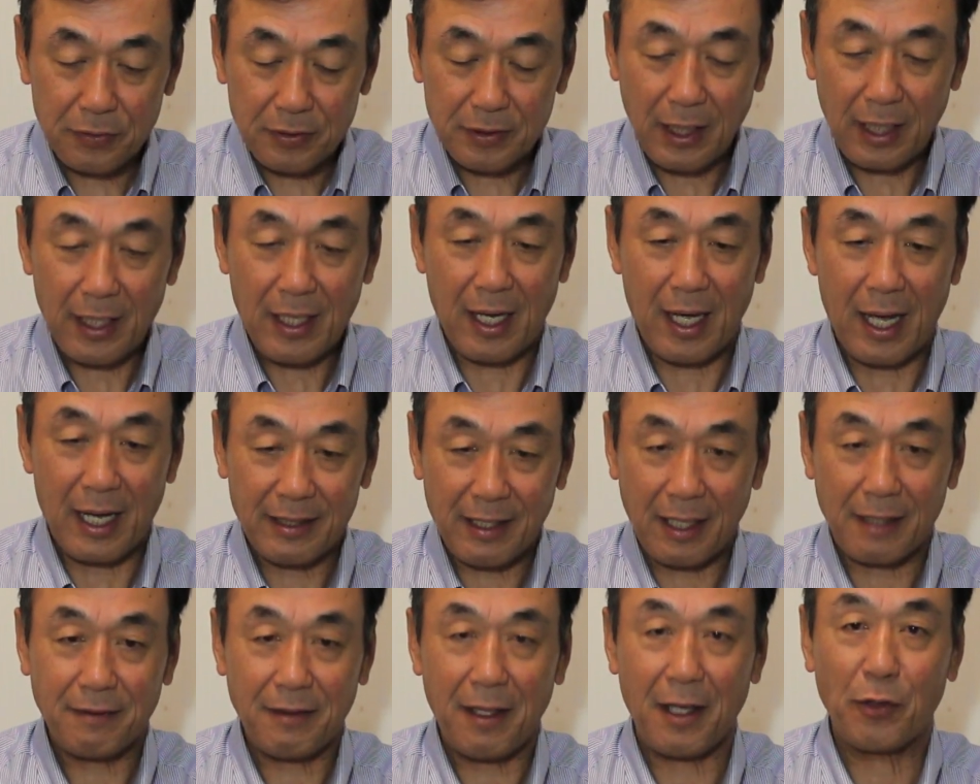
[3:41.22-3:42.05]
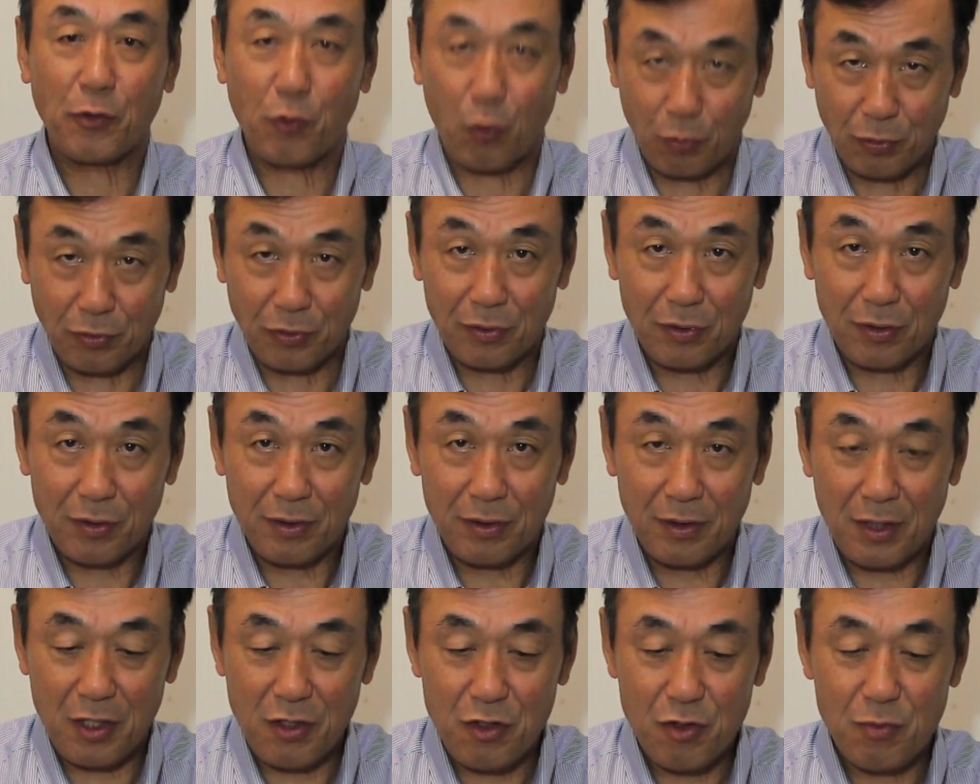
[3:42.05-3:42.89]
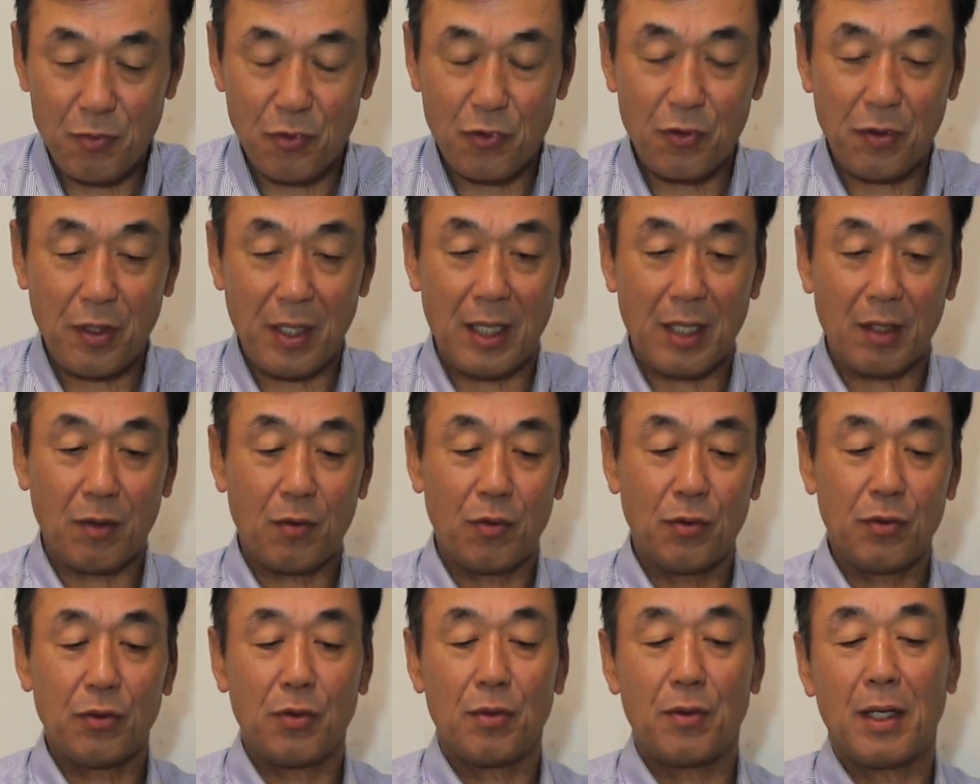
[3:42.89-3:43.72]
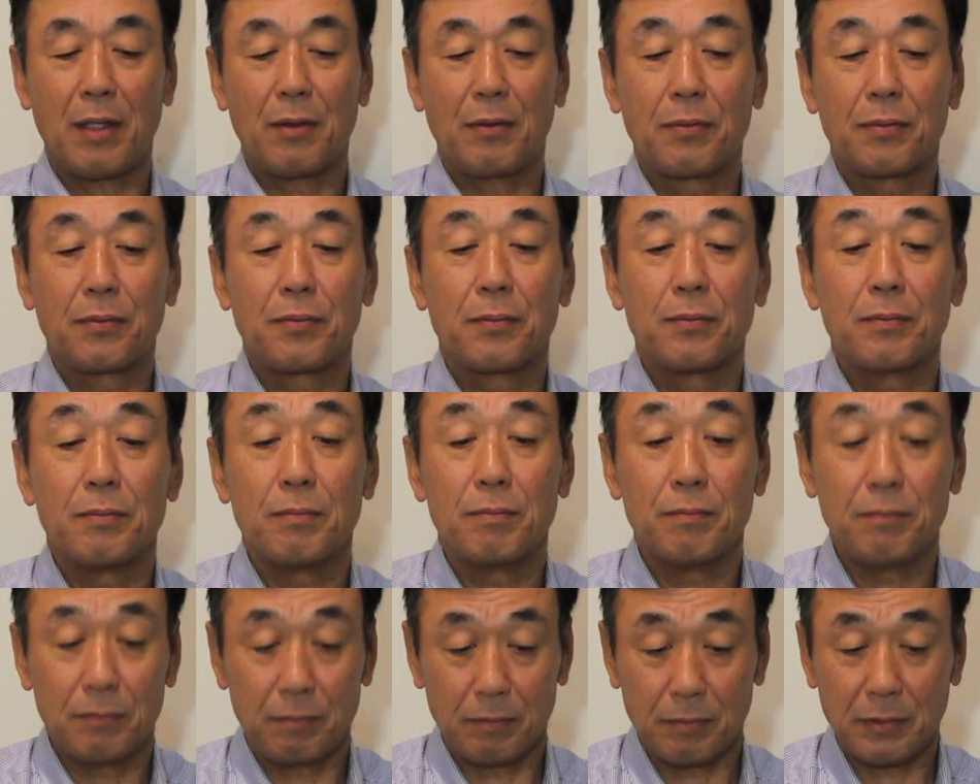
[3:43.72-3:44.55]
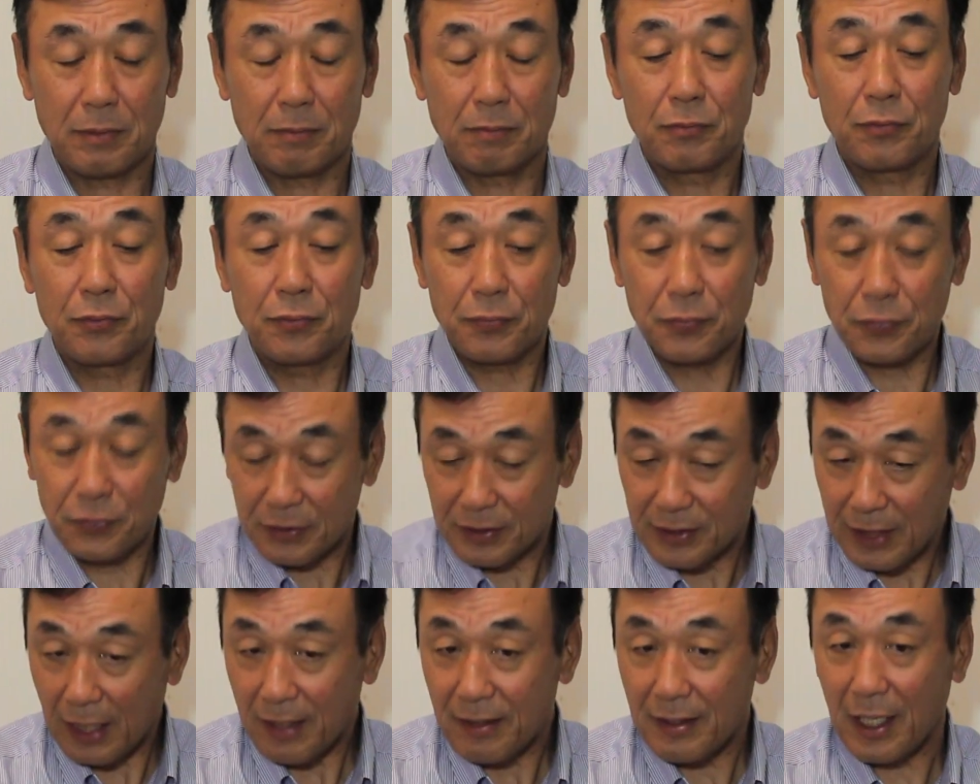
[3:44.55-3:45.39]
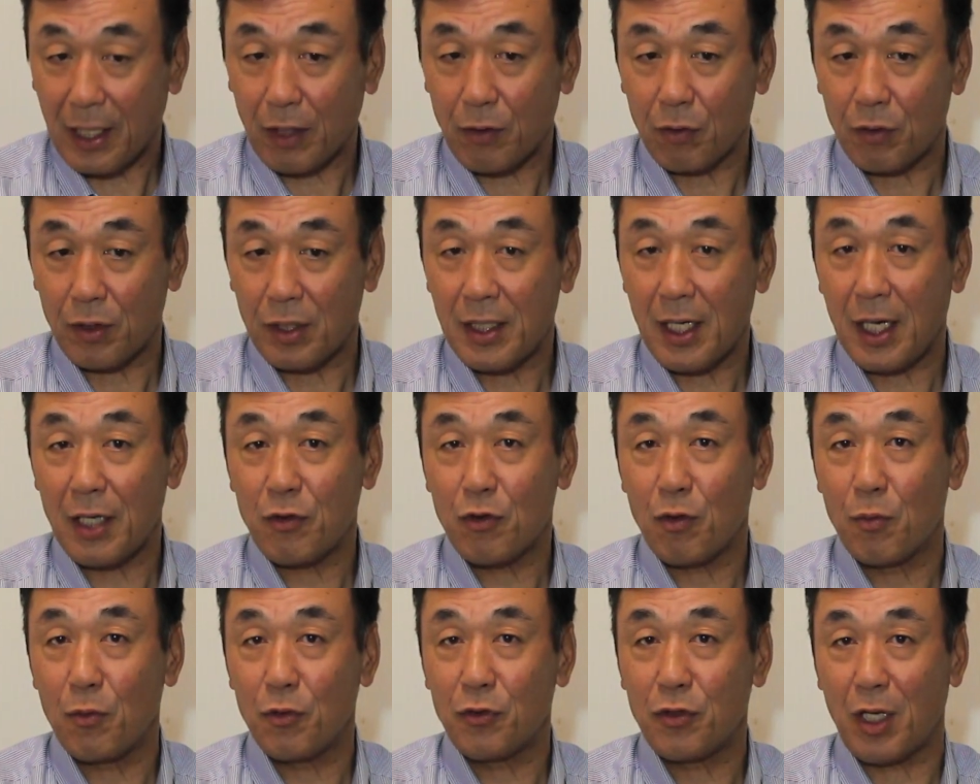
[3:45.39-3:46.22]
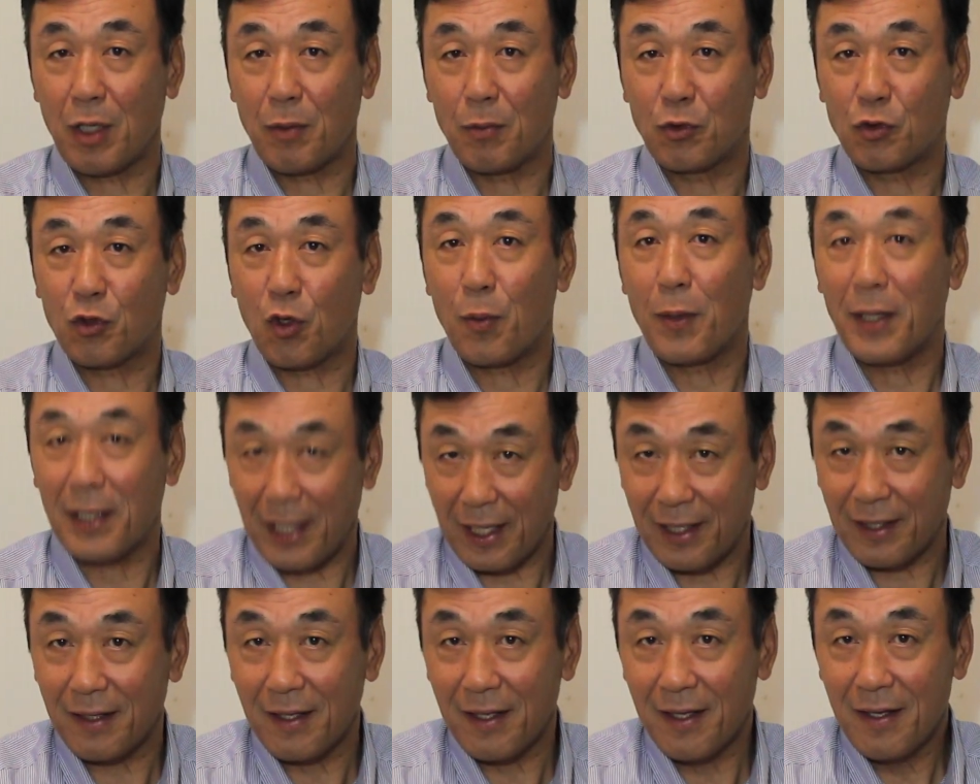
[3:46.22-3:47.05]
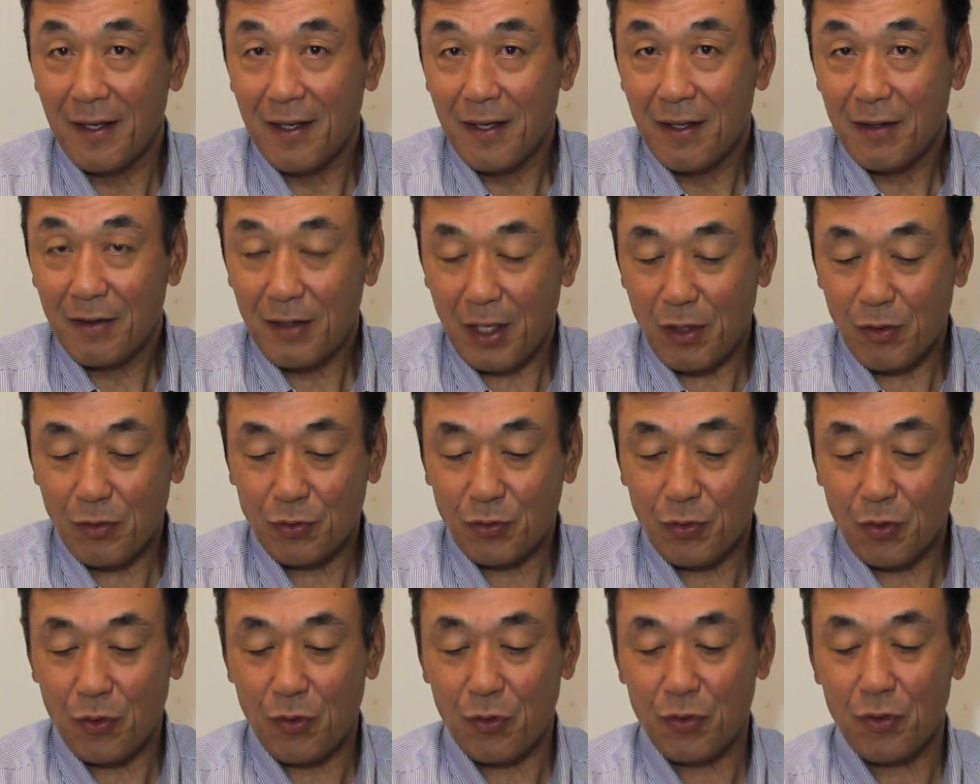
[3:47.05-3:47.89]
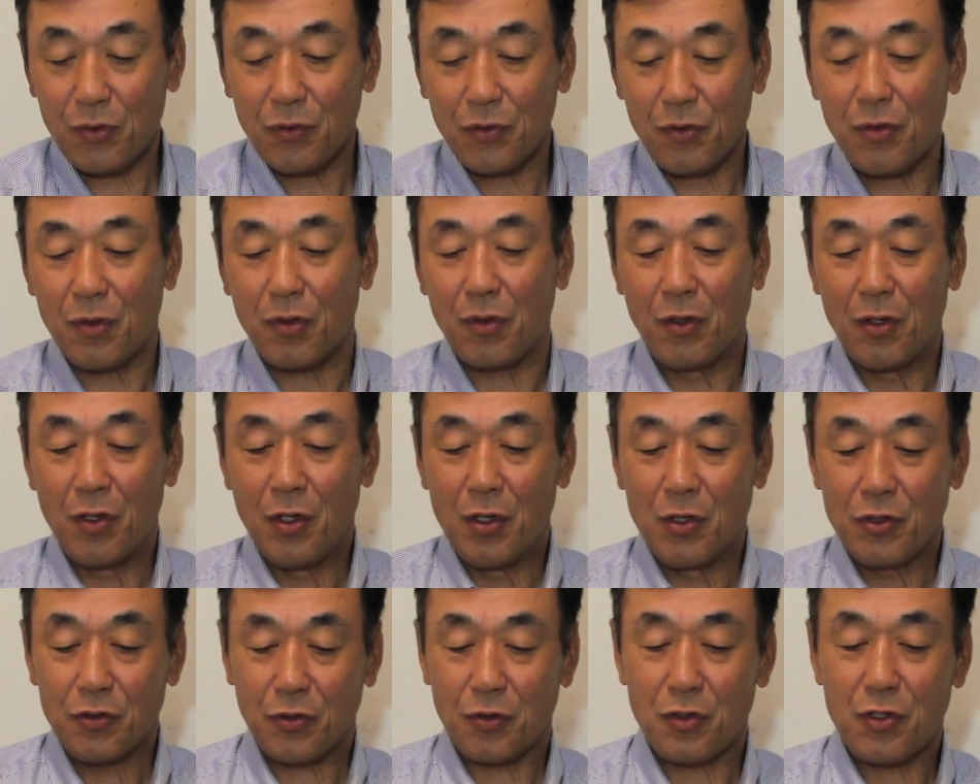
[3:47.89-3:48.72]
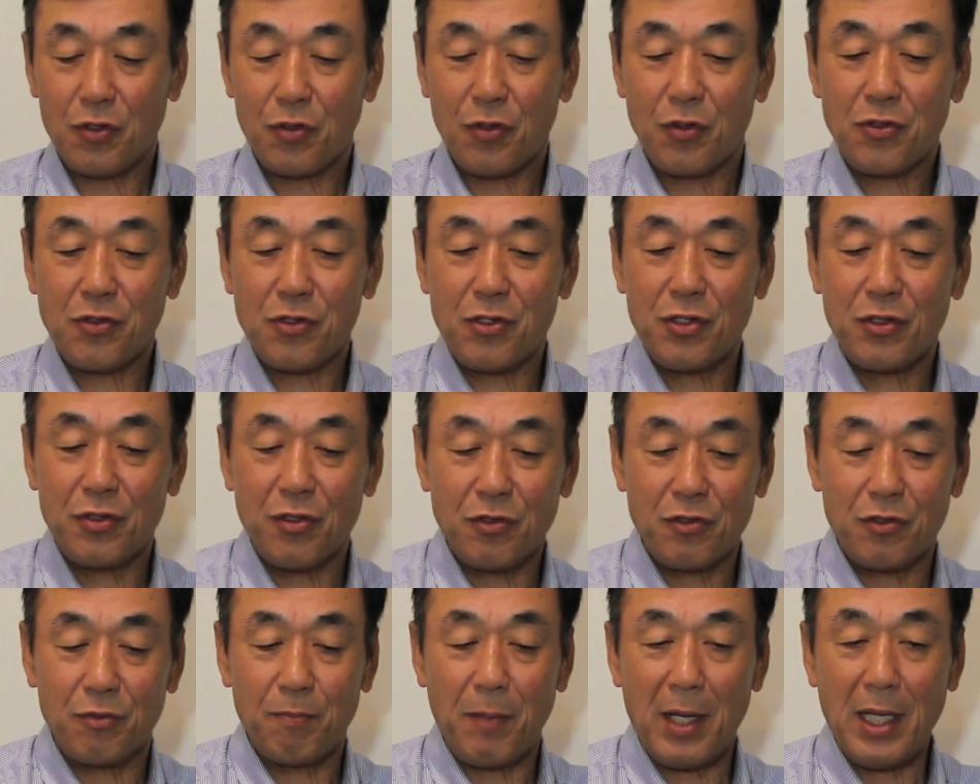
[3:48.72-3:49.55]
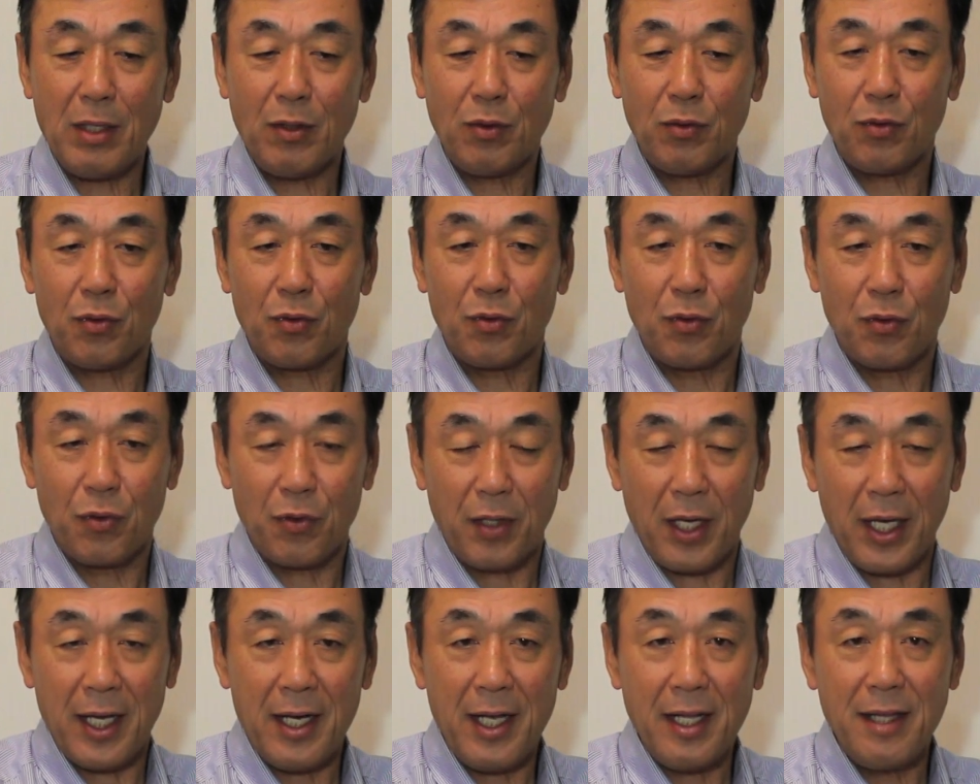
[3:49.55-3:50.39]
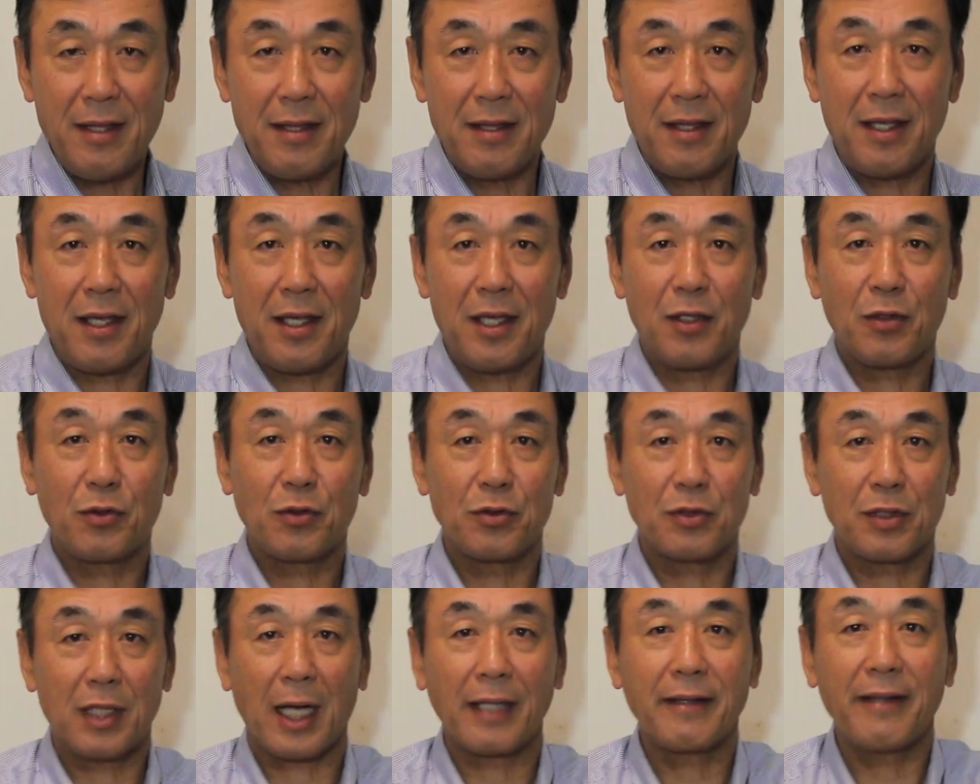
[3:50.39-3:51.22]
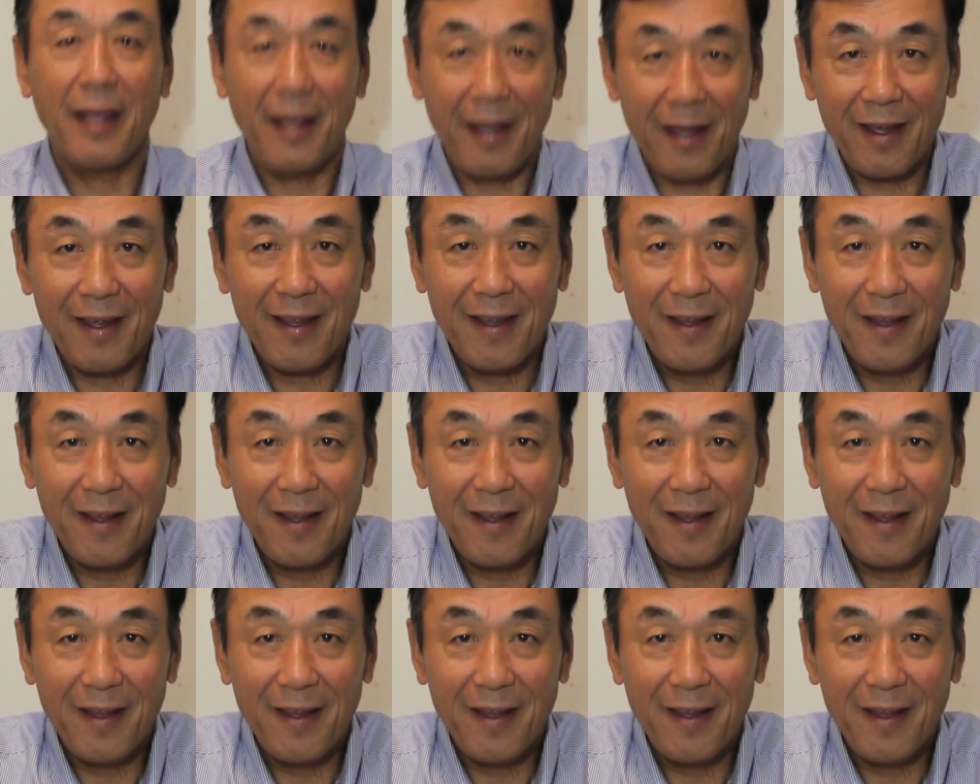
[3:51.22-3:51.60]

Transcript: たら当たったら飛ぶっていうものから今度は振ったんだけど意外と思ったよりも飛ばないっていうところのその一つ一つバットを選んでいく過程っ